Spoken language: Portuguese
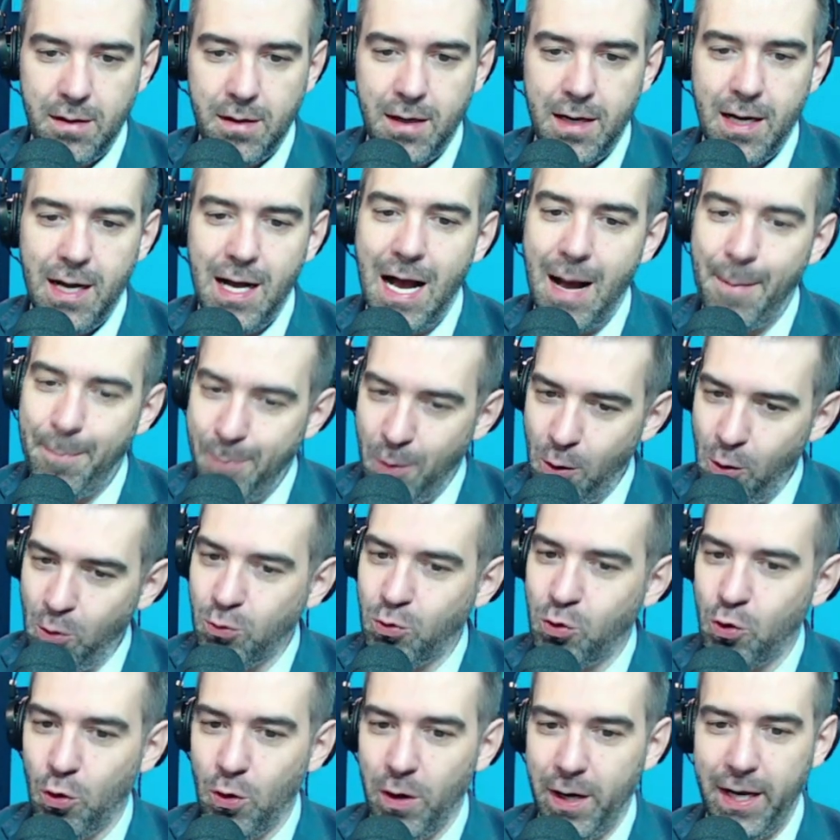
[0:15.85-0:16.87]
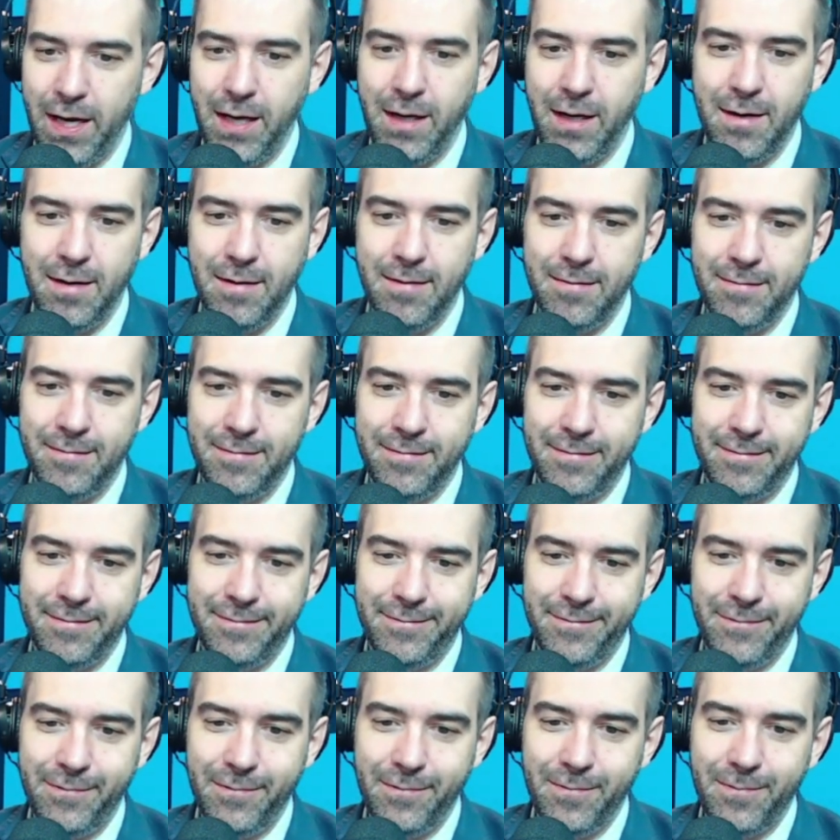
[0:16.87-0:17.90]
aprontou, hein?
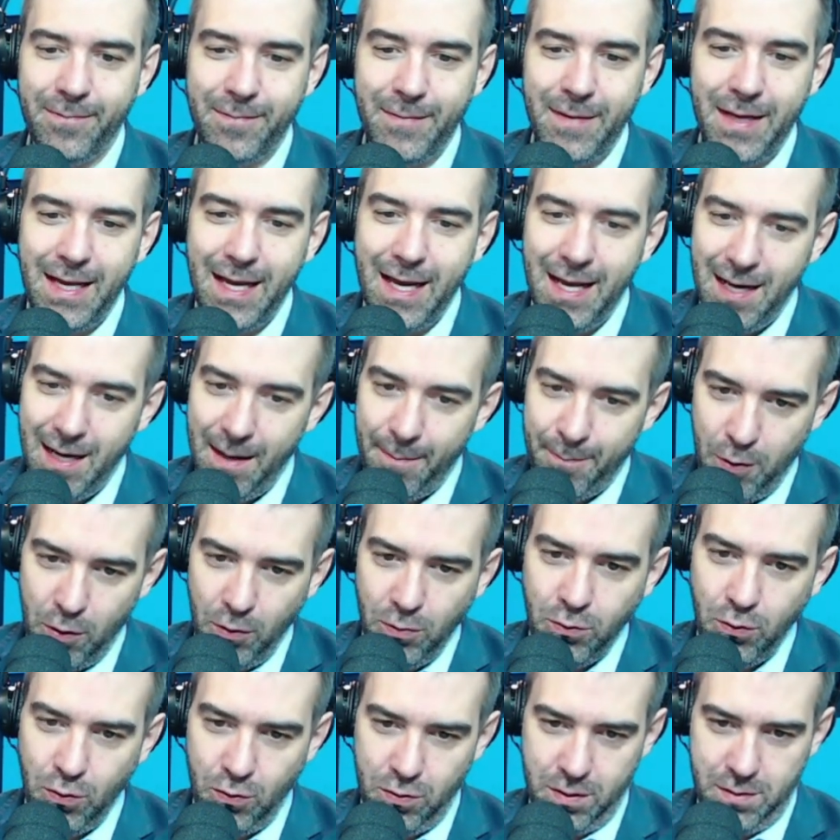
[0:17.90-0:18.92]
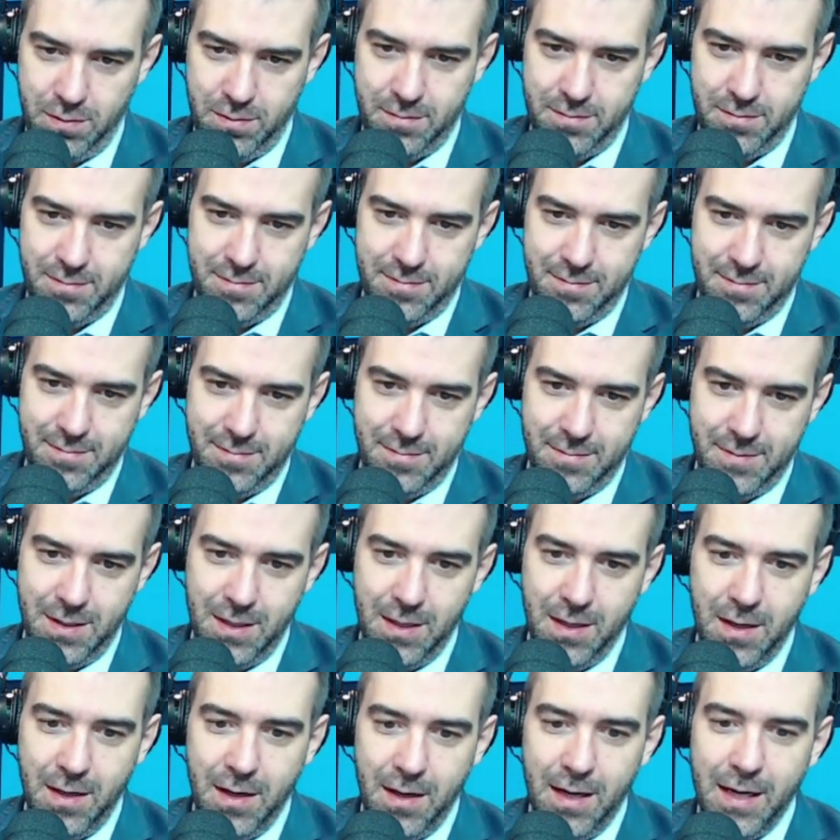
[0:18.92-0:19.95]
Ele aprontou.
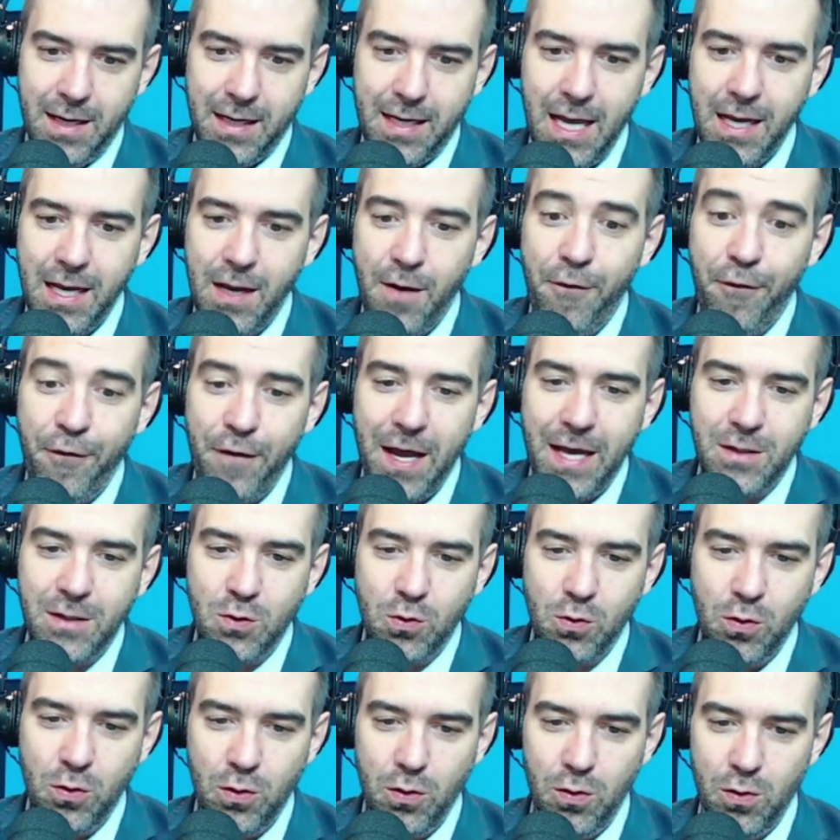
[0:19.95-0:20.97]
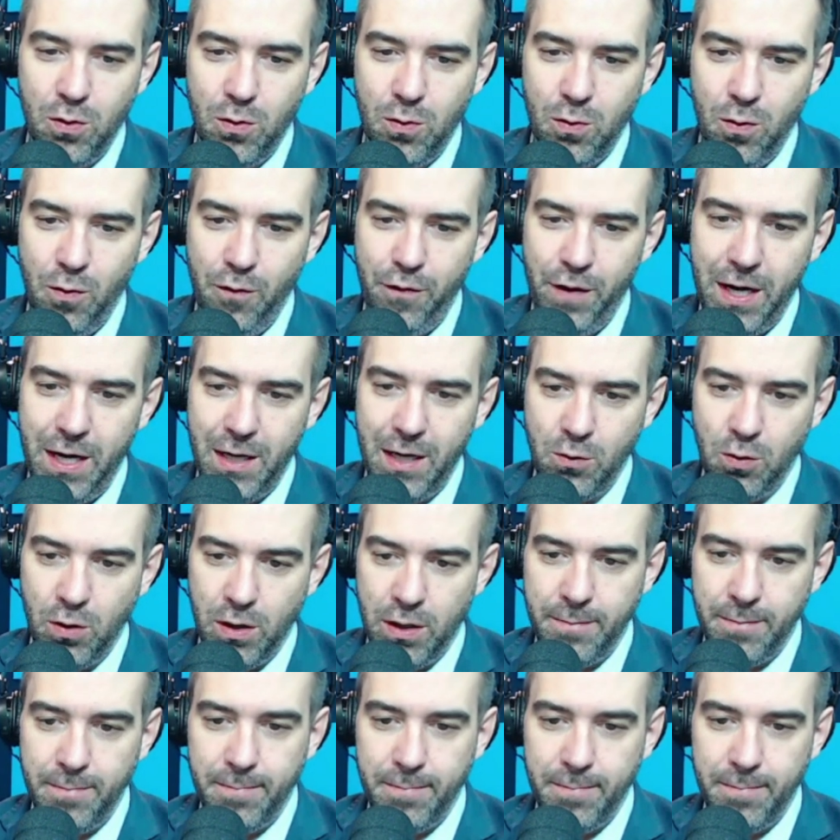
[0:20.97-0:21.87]
O que, que fez o, o vereador?